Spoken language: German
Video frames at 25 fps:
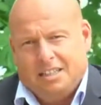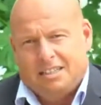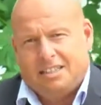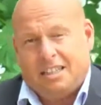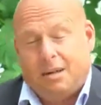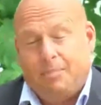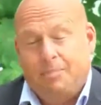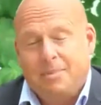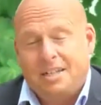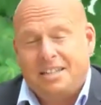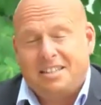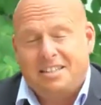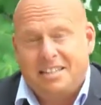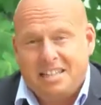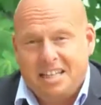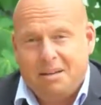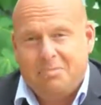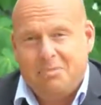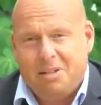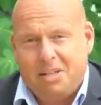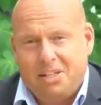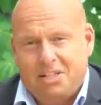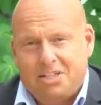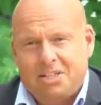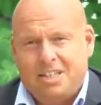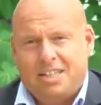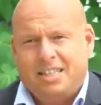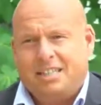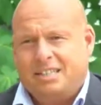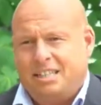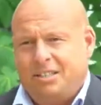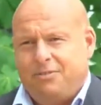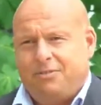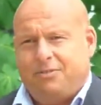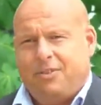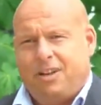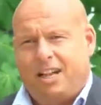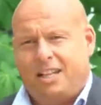damit nämlich
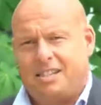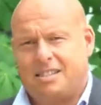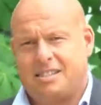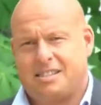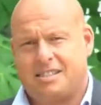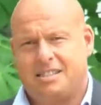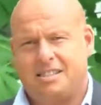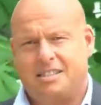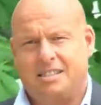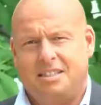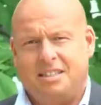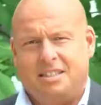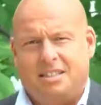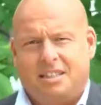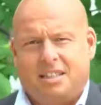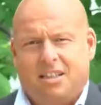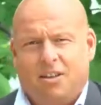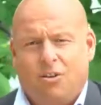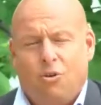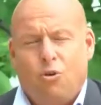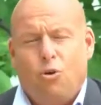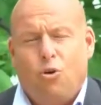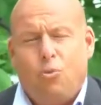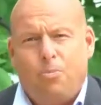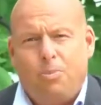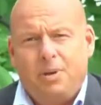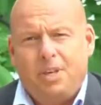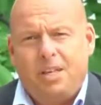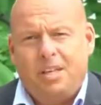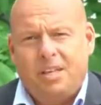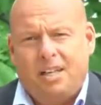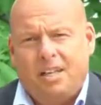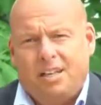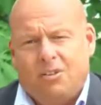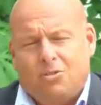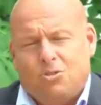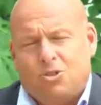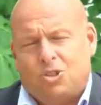die Pflanzen
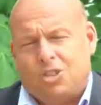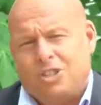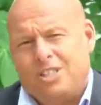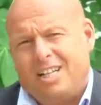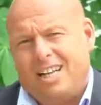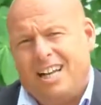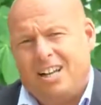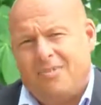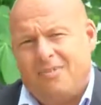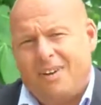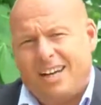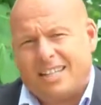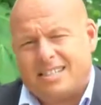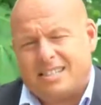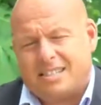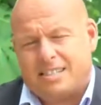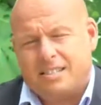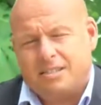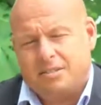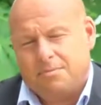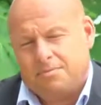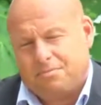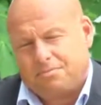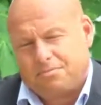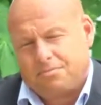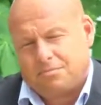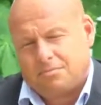üppiger und schneller wachsen.